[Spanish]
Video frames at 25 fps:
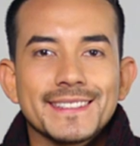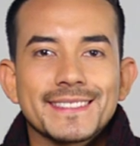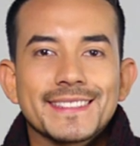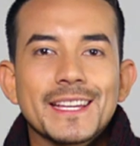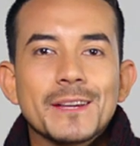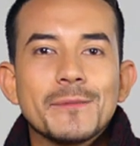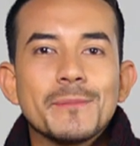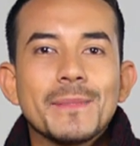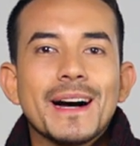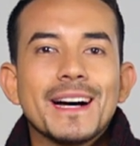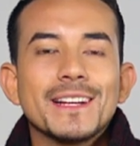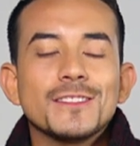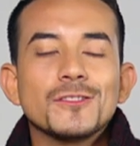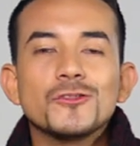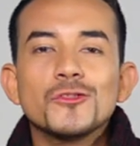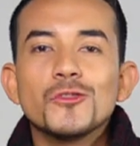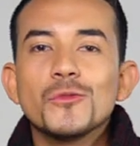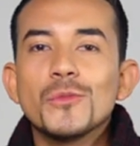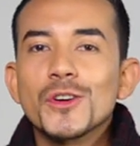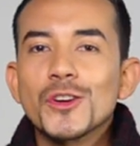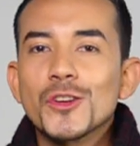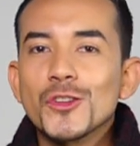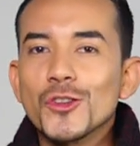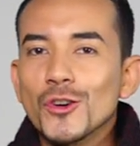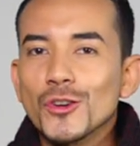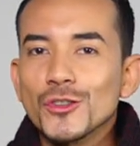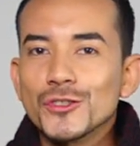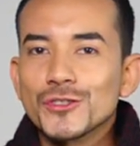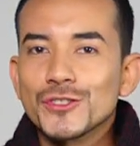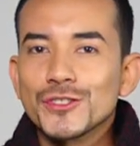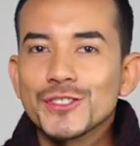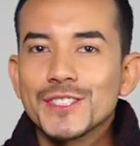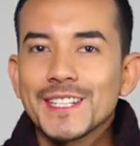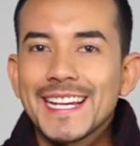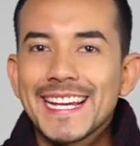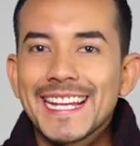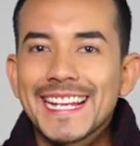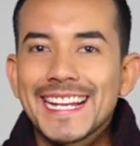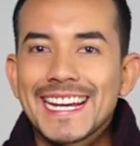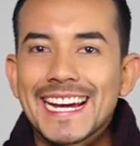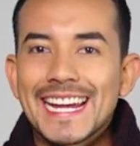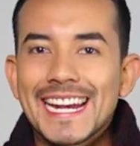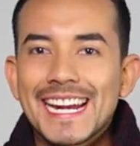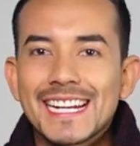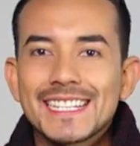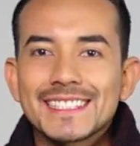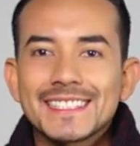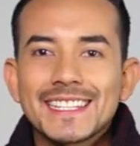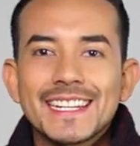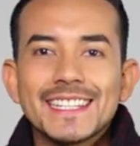Tema número 2.
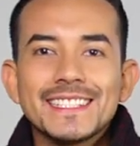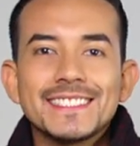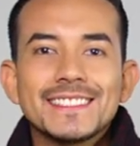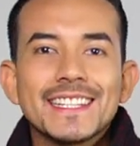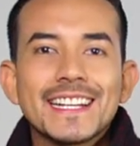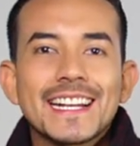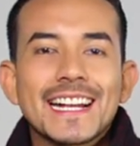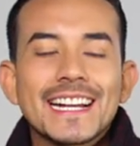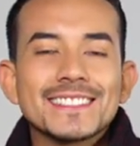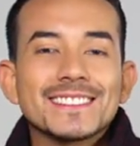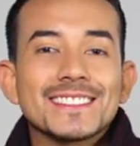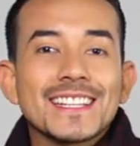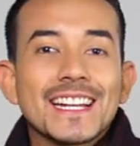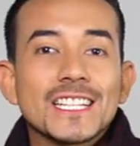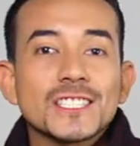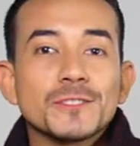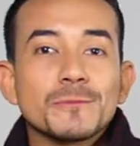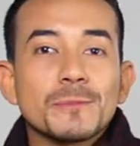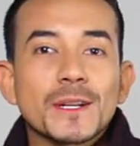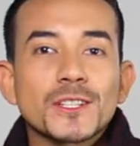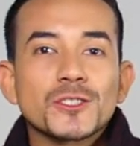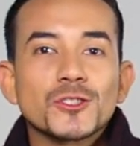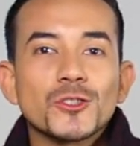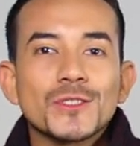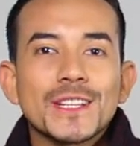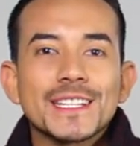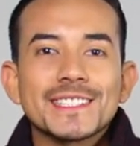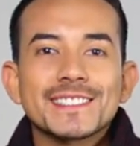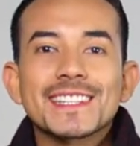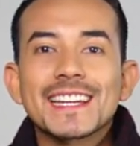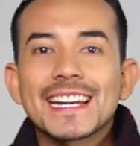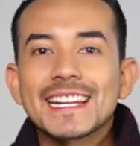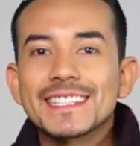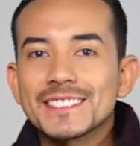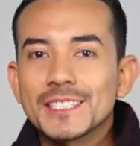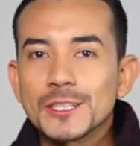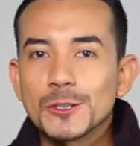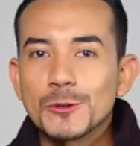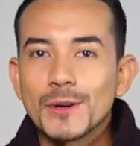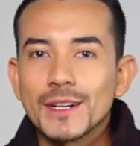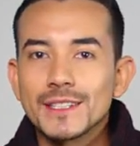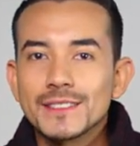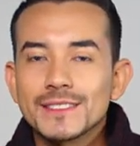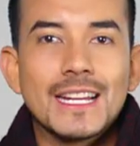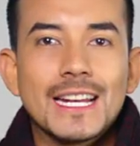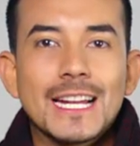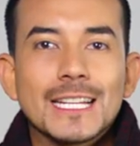Características de las personas creativas.